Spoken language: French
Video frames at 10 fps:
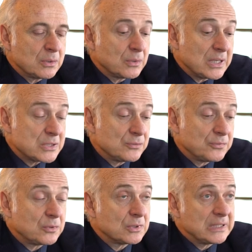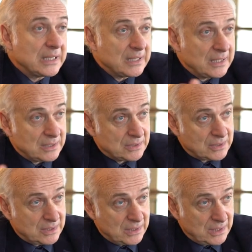relation frontale
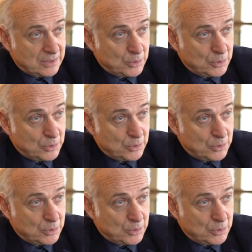entre